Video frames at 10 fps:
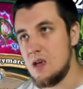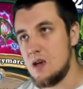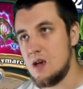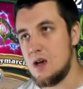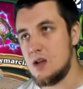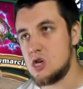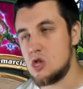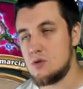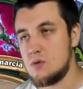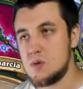E, czy
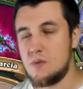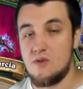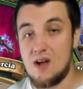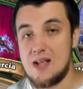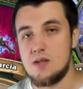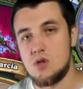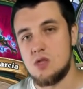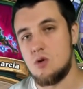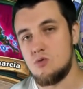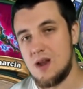to tą z prowokacją,
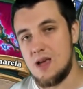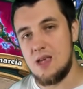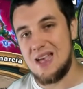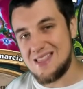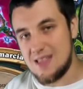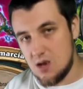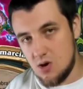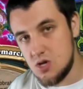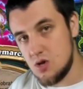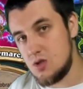czy tą, której atak
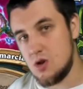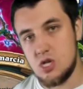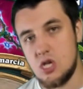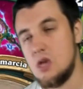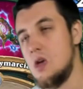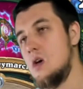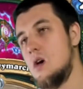rośnie od ilości